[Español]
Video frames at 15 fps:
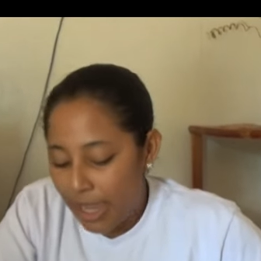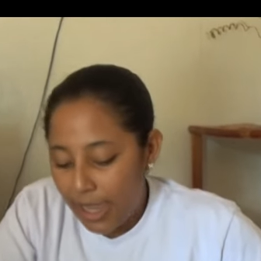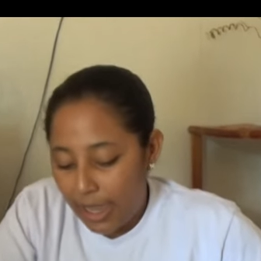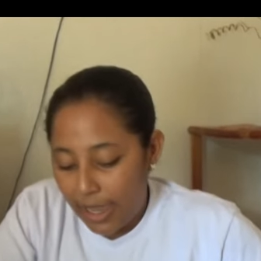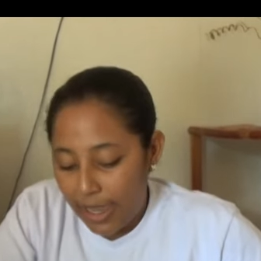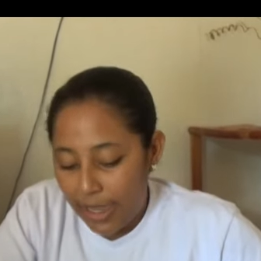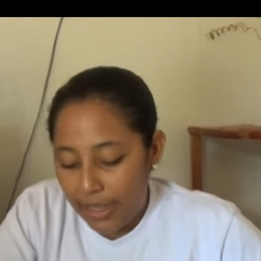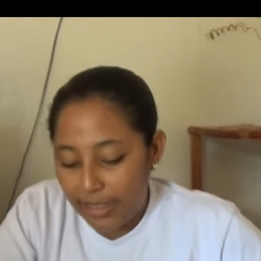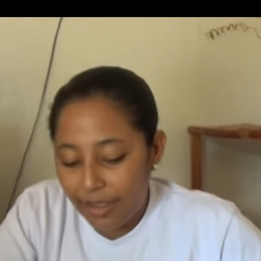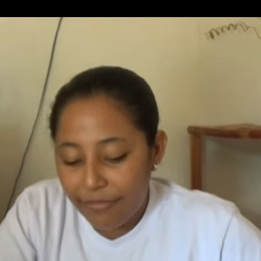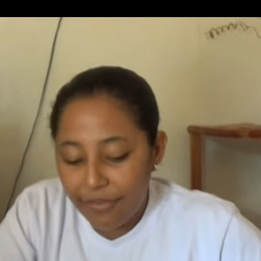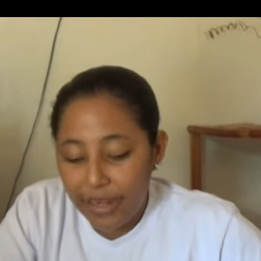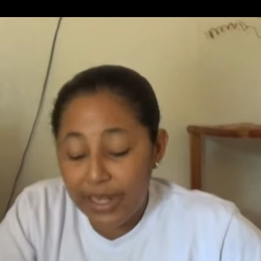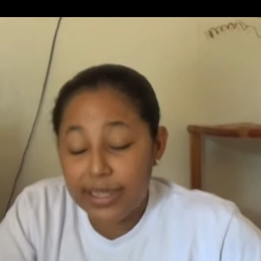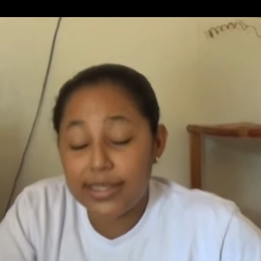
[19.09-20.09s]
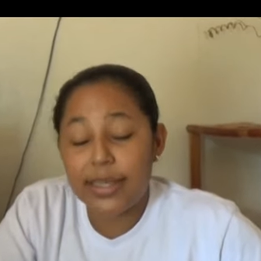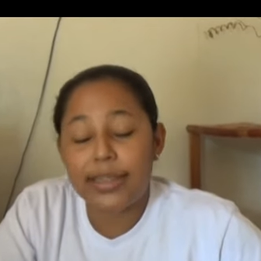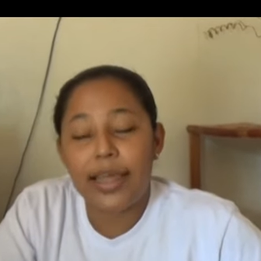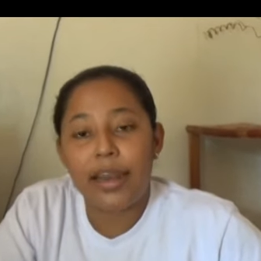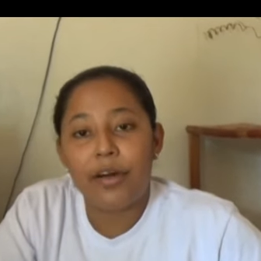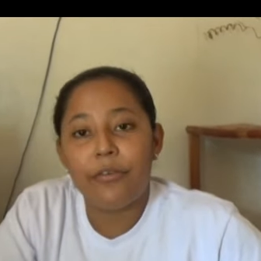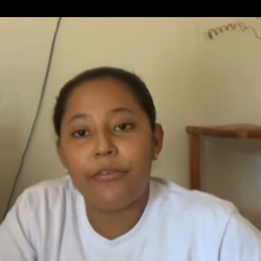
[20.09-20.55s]
en esta feria se
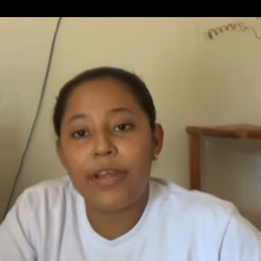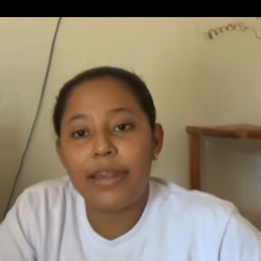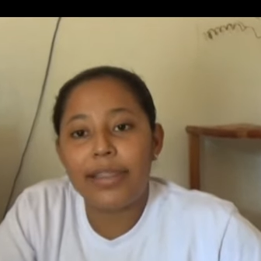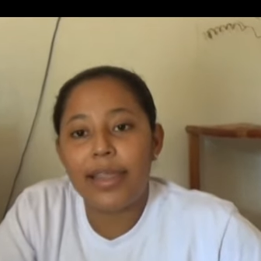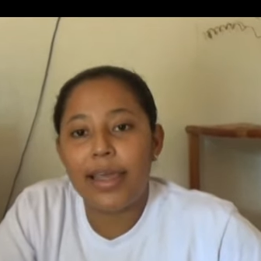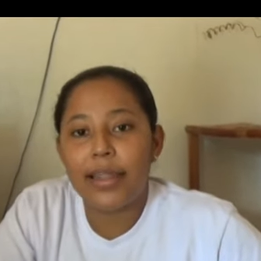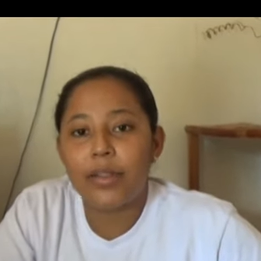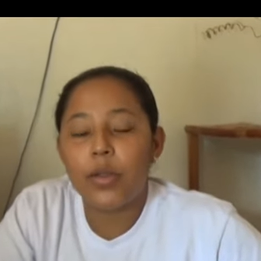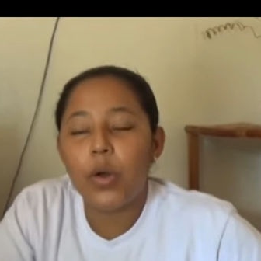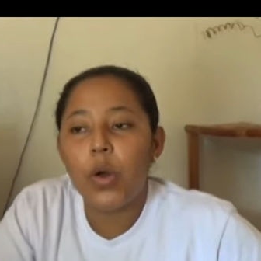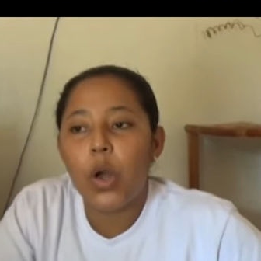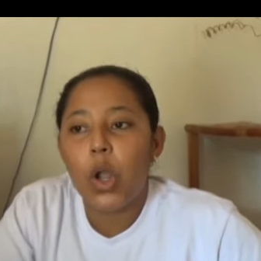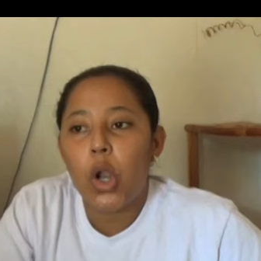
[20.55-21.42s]
estará ofertando